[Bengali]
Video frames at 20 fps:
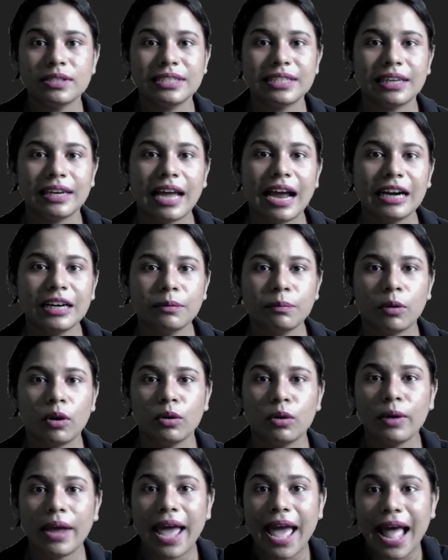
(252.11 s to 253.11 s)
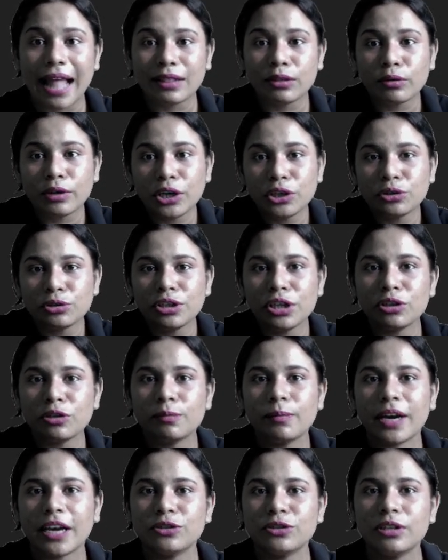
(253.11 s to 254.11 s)
স্যালাড বলো এত কিছু দিয়ে
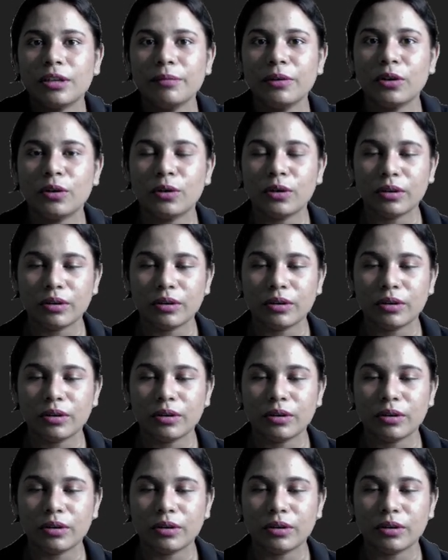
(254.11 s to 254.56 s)
তোমাকে যদি আমি